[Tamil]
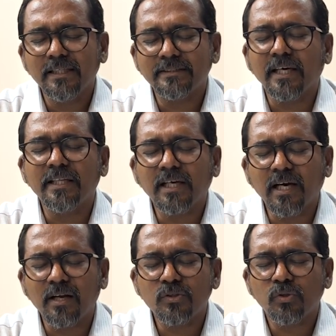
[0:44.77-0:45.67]

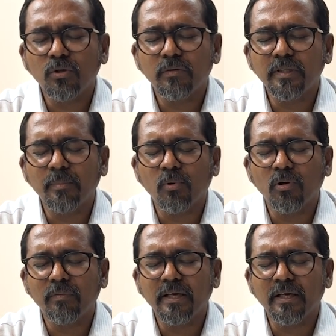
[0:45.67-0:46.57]
சங்கீதக்காரன் சொல்லுவதைப்
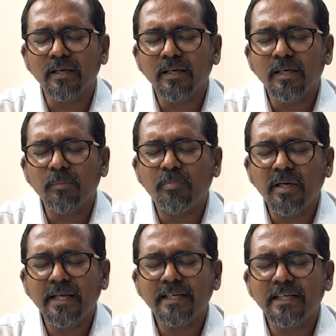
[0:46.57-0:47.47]
போலவே
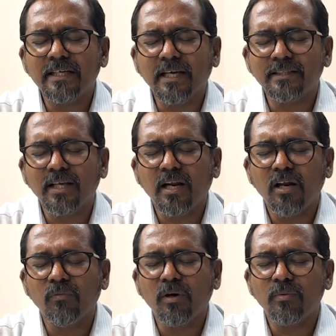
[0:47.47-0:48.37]
பிள்ளைகள்
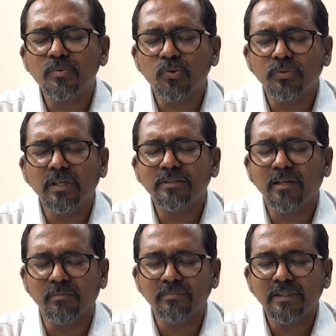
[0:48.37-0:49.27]
கத்தரால் வரும் சுதந்திரம்